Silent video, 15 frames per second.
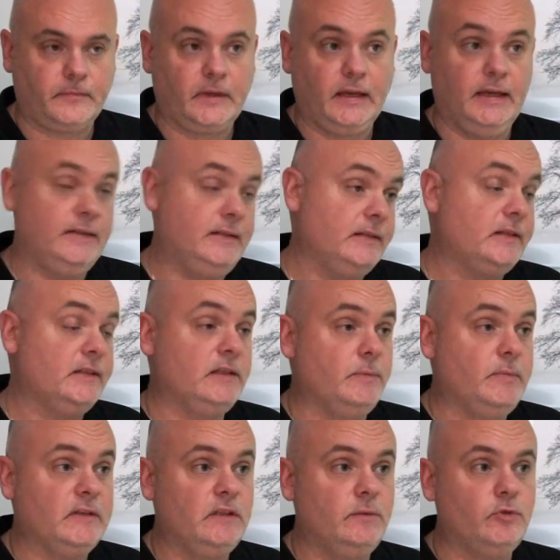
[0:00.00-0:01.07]
Et c'est ce qui s'est
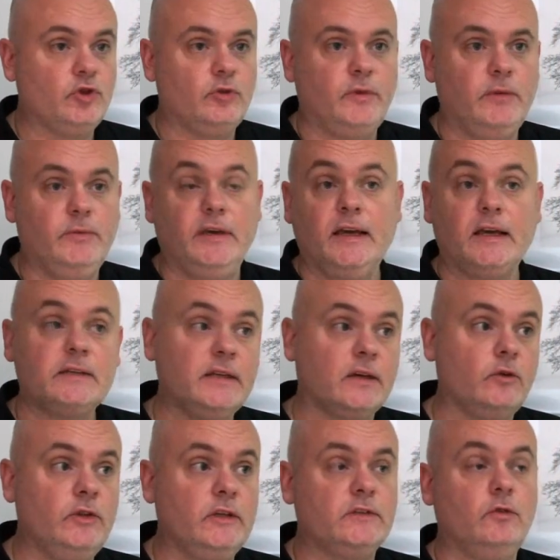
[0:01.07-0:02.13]
passé pour Jean-Marie Bigard, c'est-à-dire
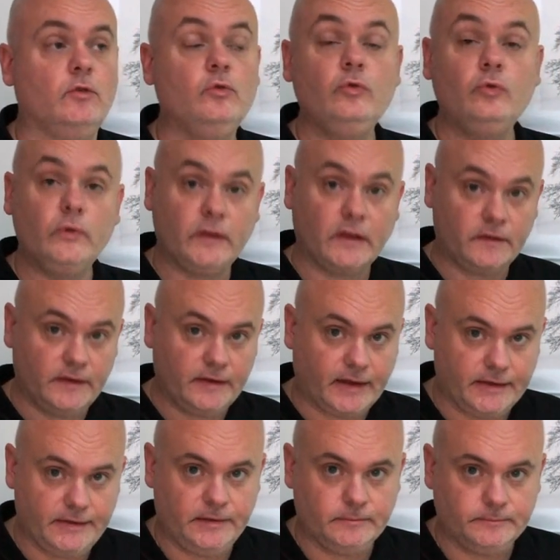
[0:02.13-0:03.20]
que d'un seul coup, tout ça s'est
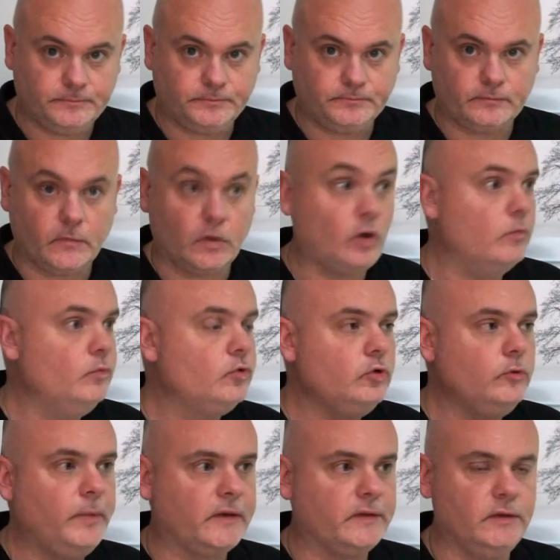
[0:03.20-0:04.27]
arrêté, comme beaucoup
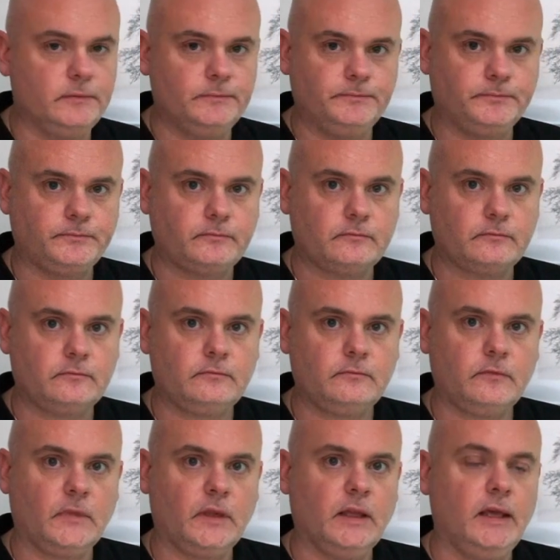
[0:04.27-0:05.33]
de personnes.
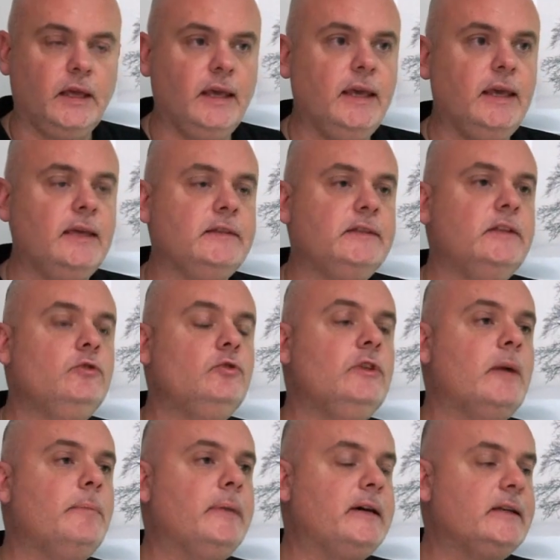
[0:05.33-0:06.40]
Et si tu
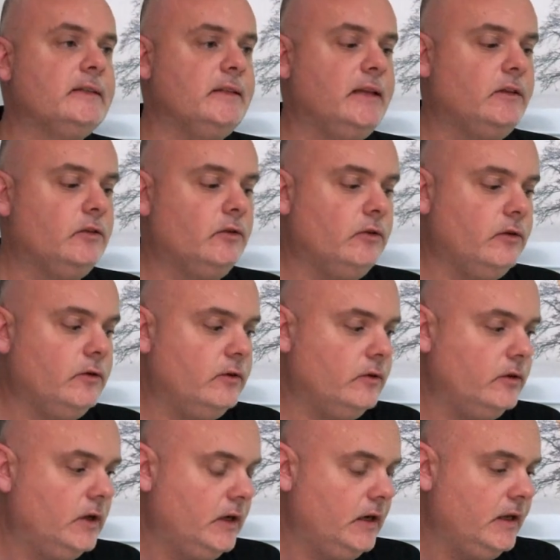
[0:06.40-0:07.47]
n'as pas cette
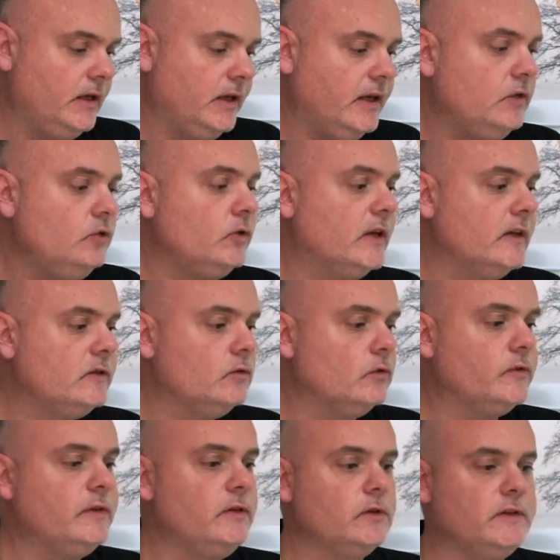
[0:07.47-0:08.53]
euh, éducation
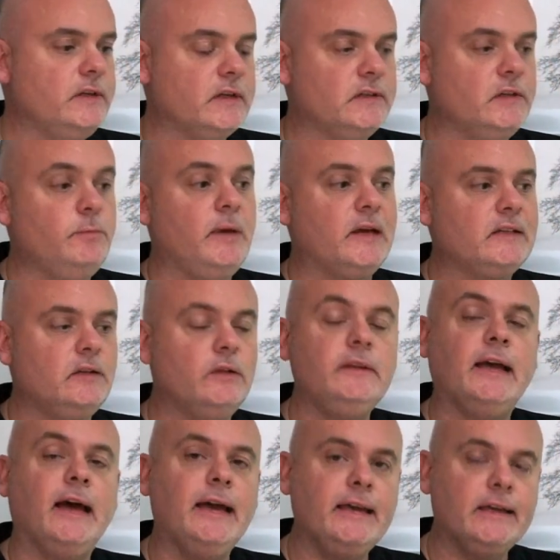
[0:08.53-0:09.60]
financière, si personne
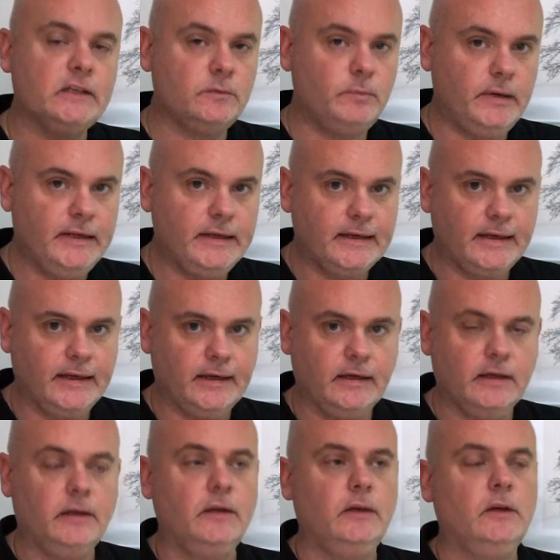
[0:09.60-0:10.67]
t'a expliqué
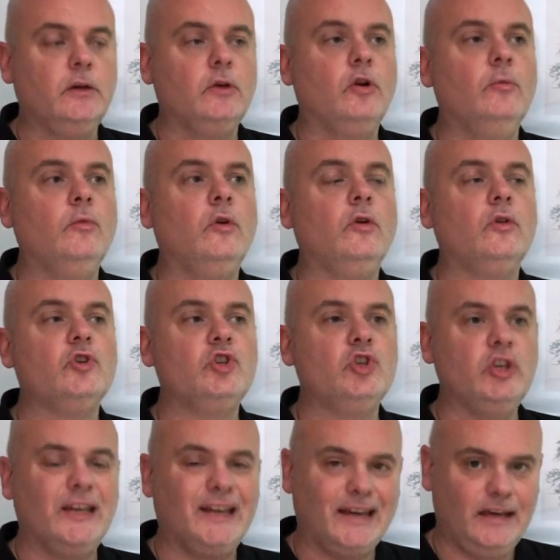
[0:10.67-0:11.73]
comment
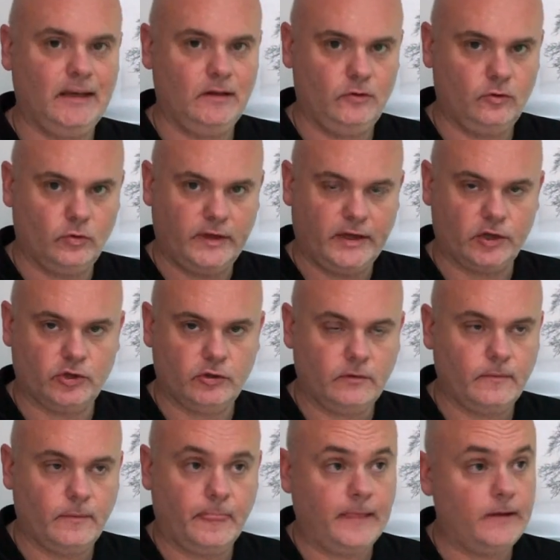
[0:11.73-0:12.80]
gérer ton argent,
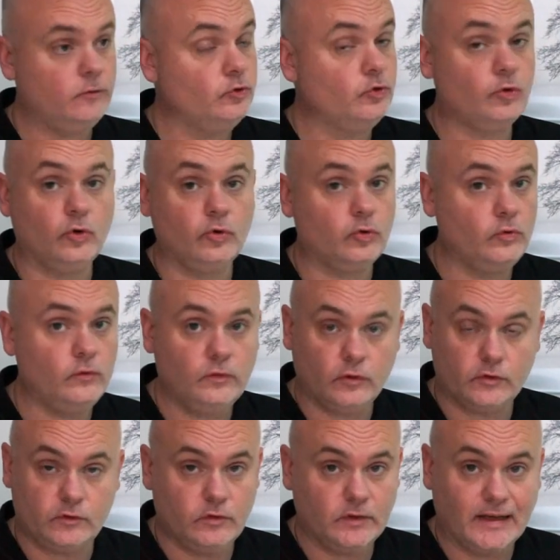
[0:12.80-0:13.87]
tu te retrouves dans
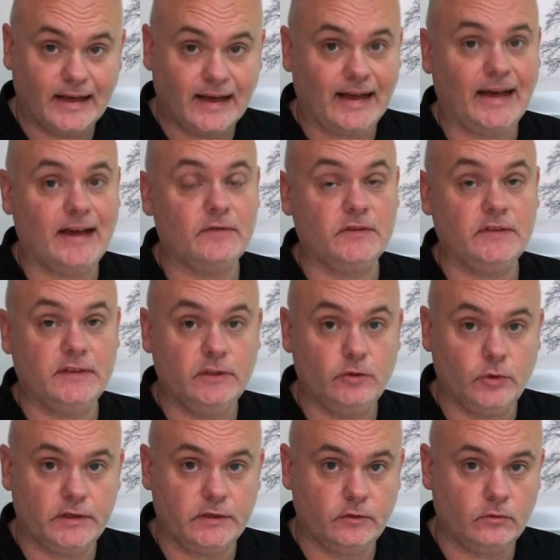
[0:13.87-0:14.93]
une grave
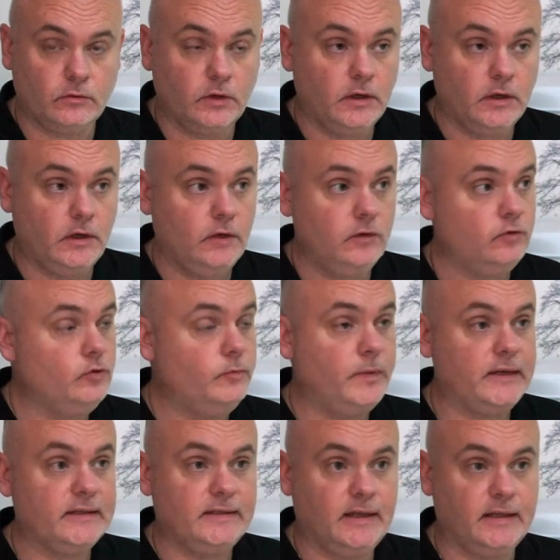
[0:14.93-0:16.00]
situation. Tu
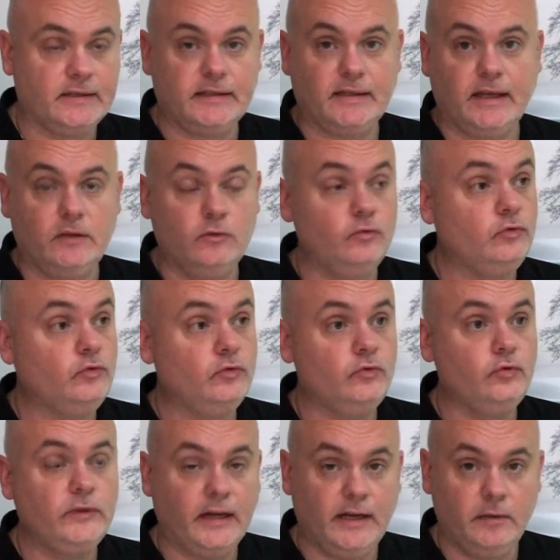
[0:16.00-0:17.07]
passes d'un stade où
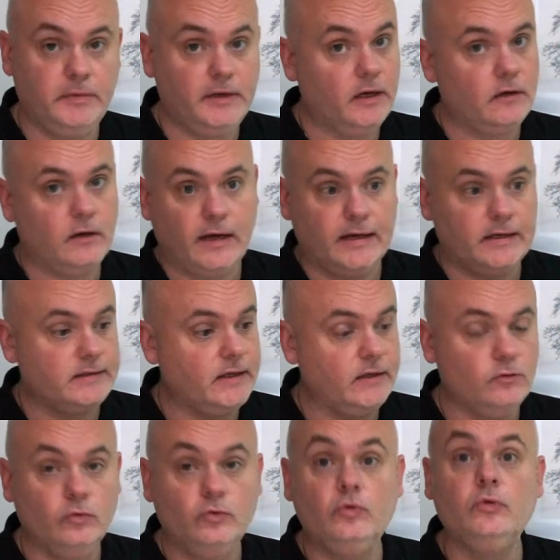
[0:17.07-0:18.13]
tout allait bien à un
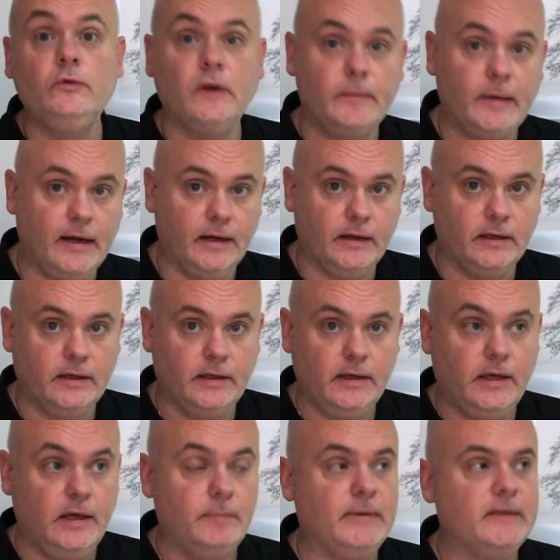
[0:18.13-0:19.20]
stade où tout va mal.
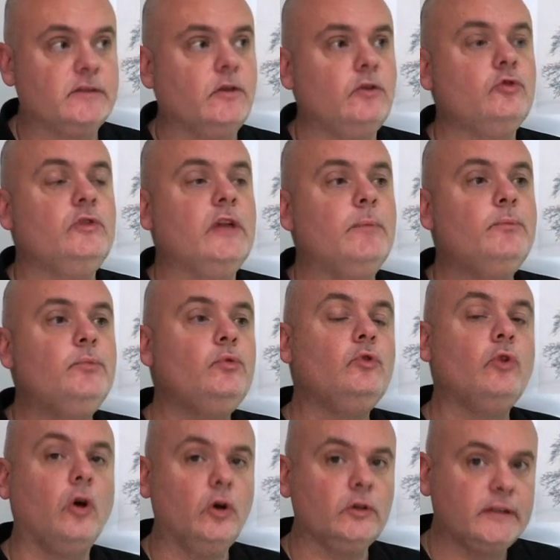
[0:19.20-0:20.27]
Parce que tu n'as plus de
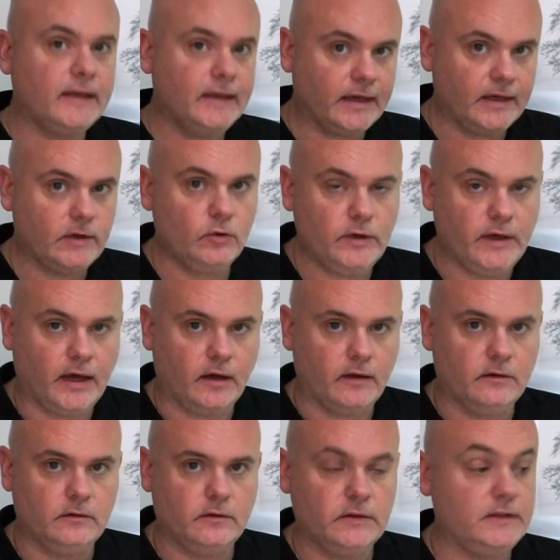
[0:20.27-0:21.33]
rentrée régulière.
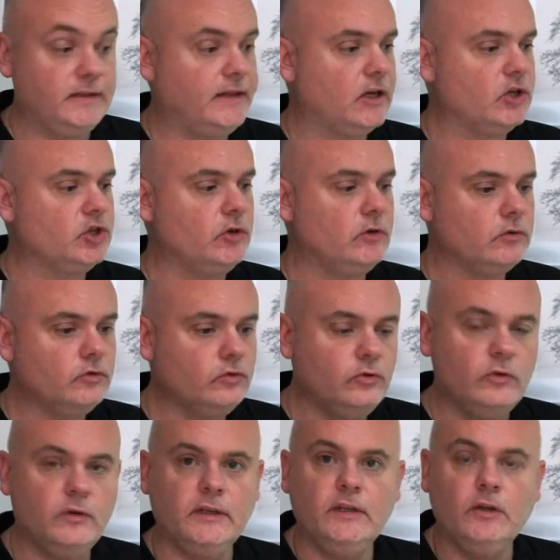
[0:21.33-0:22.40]
Cet argent,
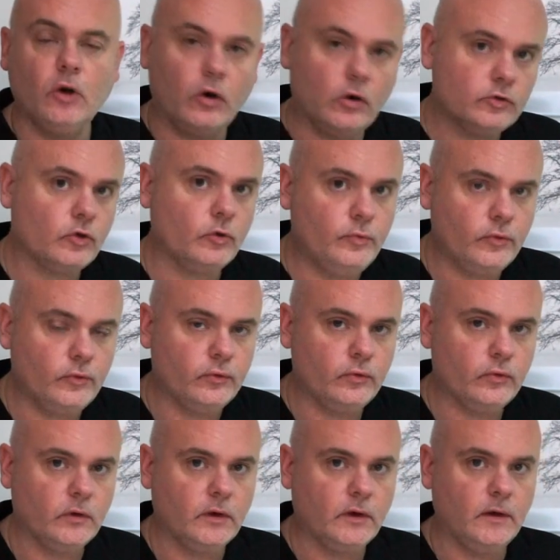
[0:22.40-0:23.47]
il ne rentre
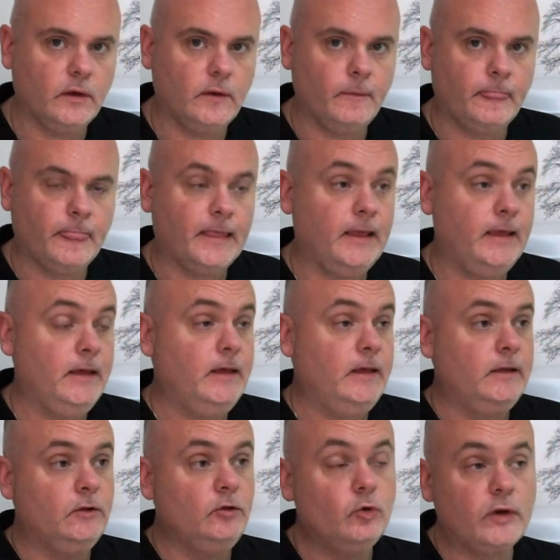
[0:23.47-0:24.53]
plus.
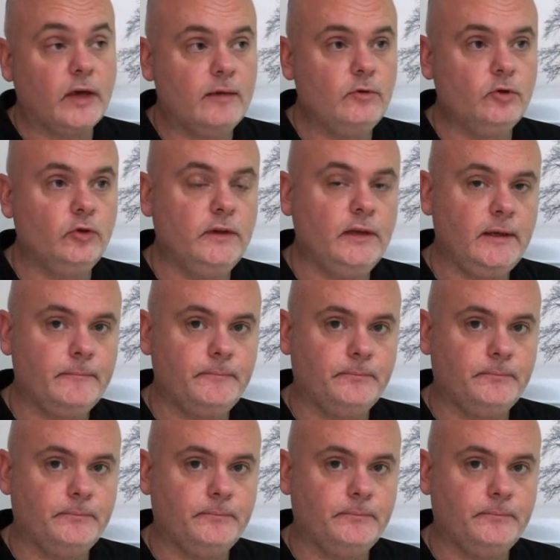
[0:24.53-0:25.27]
Donc à un moment donné,